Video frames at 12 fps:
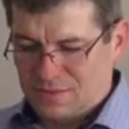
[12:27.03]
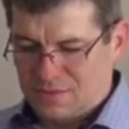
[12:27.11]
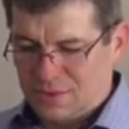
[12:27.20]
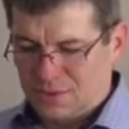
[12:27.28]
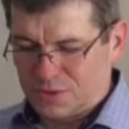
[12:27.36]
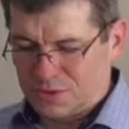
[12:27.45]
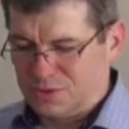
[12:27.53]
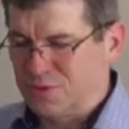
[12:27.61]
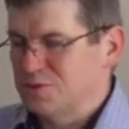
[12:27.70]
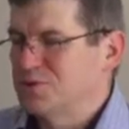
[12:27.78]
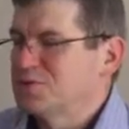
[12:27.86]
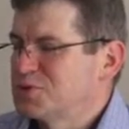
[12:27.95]
do,
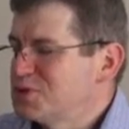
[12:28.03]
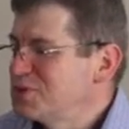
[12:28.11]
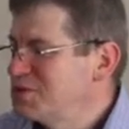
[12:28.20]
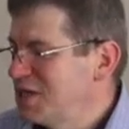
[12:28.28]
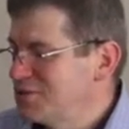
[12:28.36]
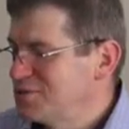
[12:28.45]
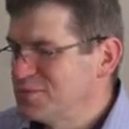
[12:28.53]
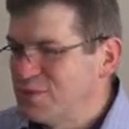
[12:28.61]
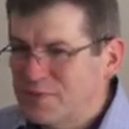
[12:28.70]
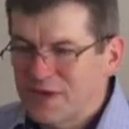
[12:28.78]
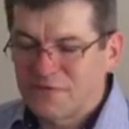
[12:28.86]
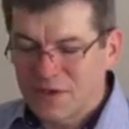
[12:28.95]
do, do życia, do
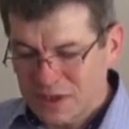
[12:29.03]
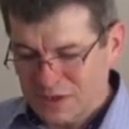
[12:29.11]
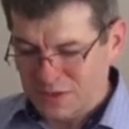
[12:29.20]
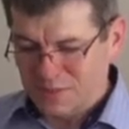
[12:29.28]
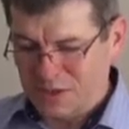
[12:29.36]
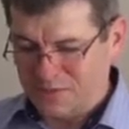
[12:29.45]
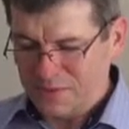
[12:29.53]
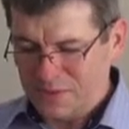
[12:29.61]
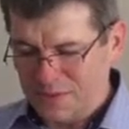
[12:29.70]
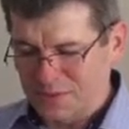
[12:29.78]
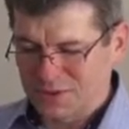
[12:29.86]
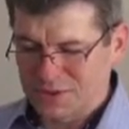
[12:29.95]
poprawienia sobie
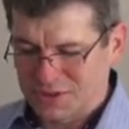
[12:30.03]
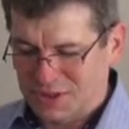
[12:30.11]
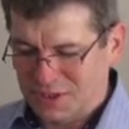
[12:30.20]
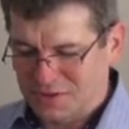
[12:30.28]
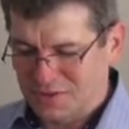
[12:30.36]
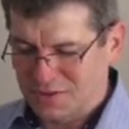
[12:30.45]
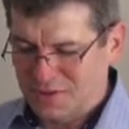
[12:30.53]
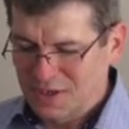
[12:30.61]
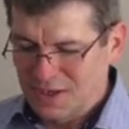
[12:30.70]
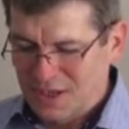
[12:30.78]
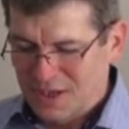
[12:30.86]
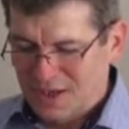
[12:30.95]
swojego życia, do,
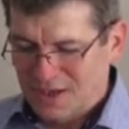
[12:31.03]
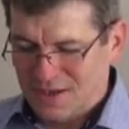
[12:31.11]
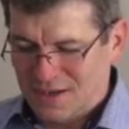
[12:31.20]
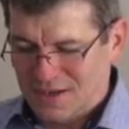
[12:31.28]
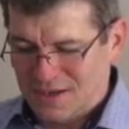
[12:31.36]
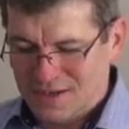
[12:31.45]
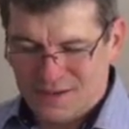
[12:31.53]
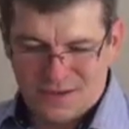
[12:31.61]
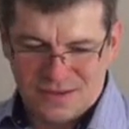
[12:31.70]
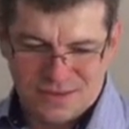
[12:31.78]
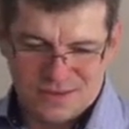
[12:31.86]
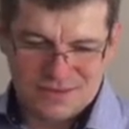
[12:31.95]

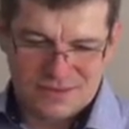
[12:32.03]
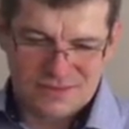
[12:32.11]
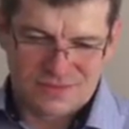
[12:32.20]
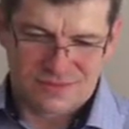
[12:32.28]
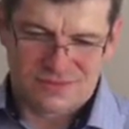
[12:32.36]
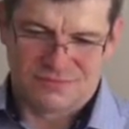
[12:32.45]
e,